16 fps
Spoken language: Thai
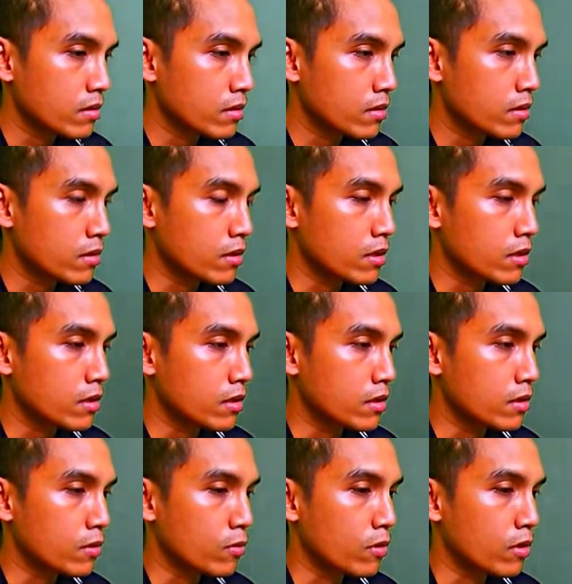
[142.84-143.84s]
ก็อันนี้คือ
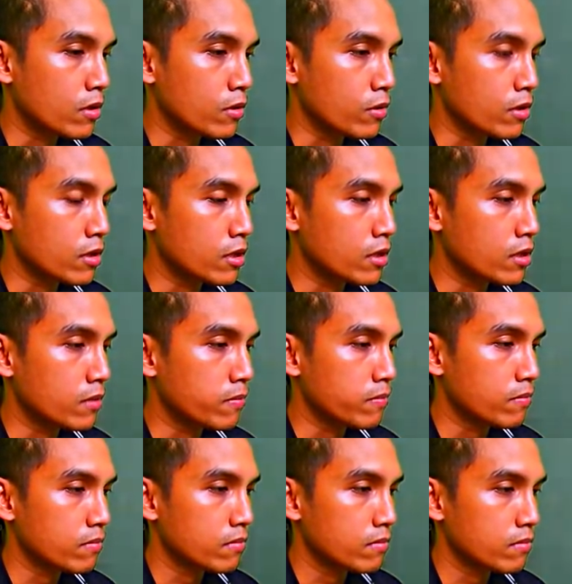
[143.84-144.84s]
ตัวโค้ดที่
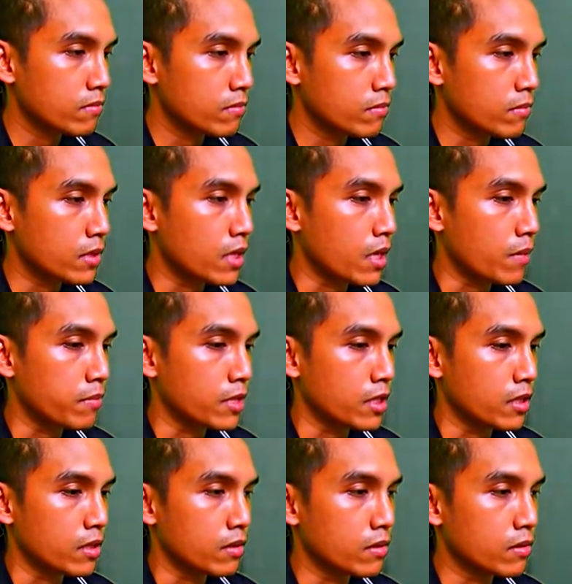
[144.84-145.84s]
ประดับใน
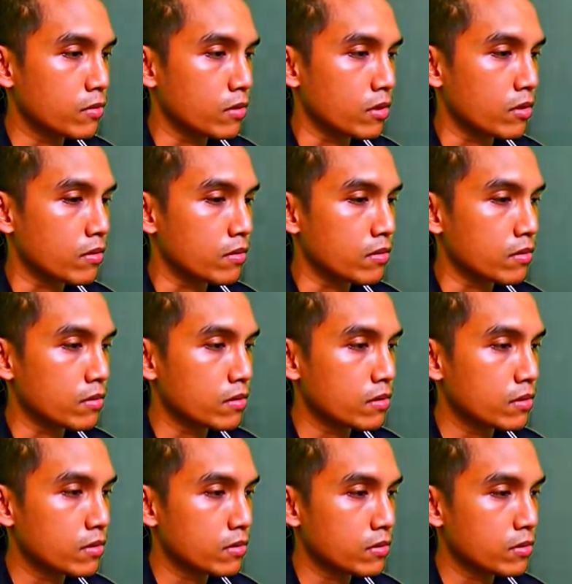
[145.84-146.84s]
ส่วนของ
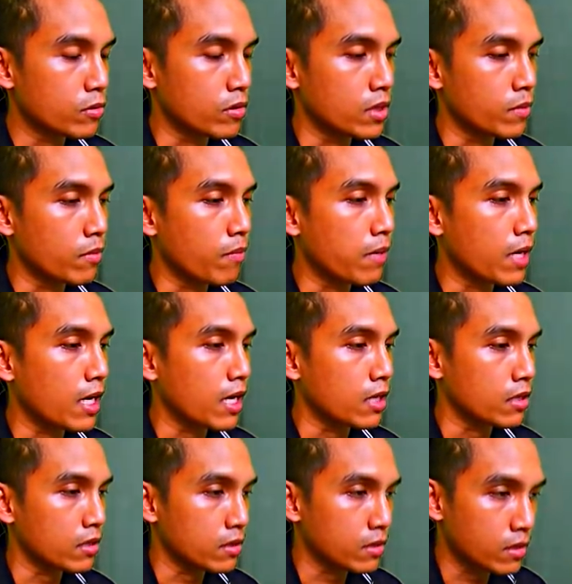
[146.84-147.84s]
ส่วนหิมพาน
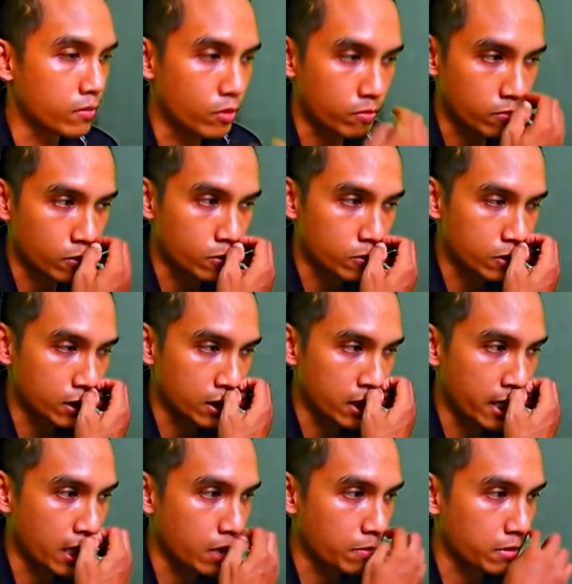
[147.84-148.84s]
นะนี่ผมลงสี
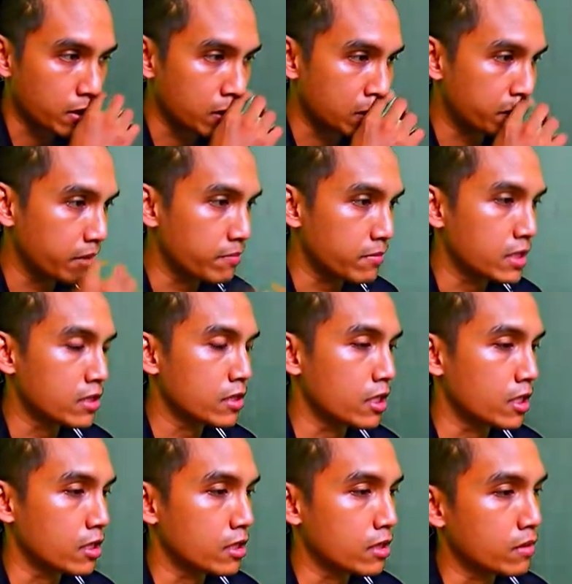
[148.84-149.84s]
แดงเลยคือเป็นเป็น
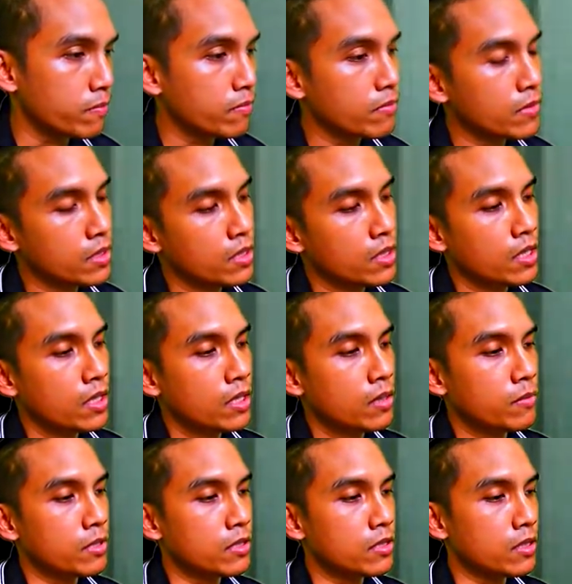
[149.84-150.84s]
สีที่
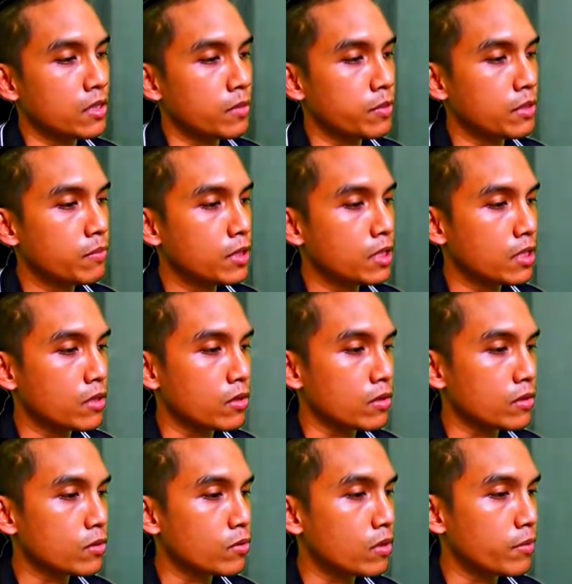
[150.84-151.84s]
เป็นสีพื้นๆขอ
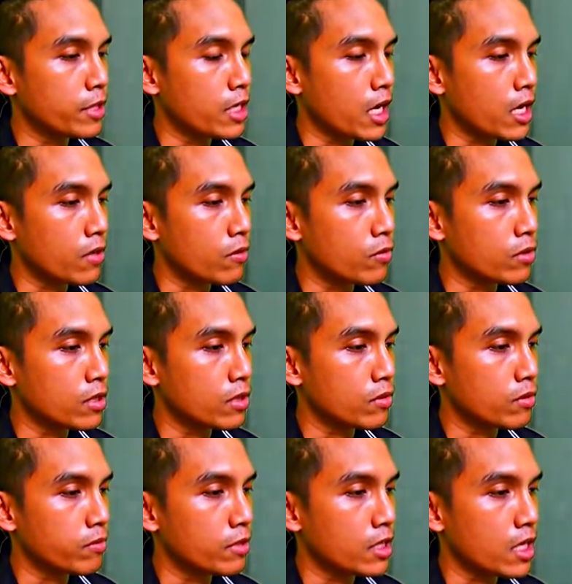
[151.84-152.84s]
งตัวพญาโคแต่
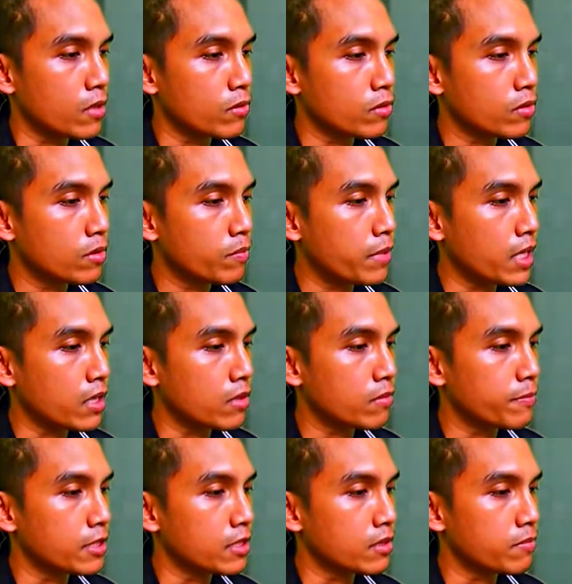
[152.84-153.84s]
ตัวพญาโคตัวไปก็
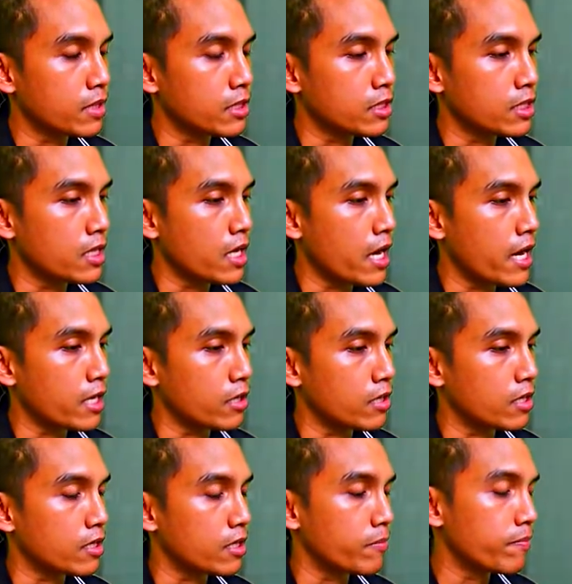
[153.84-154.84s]
เป็นเป็นสีแดงอยู่
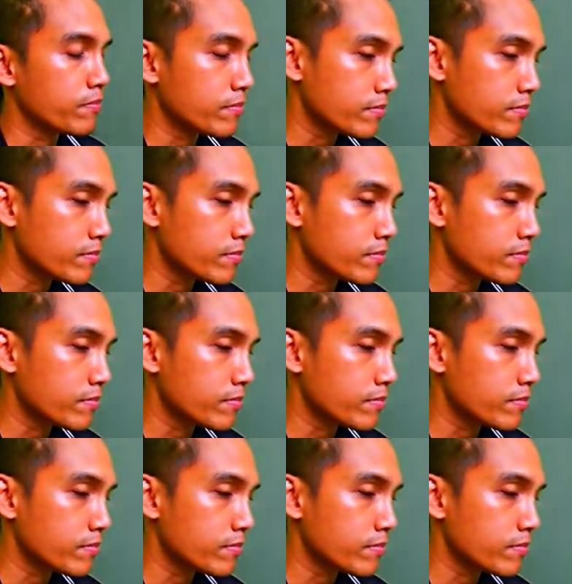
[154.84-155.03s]
แล้วครับ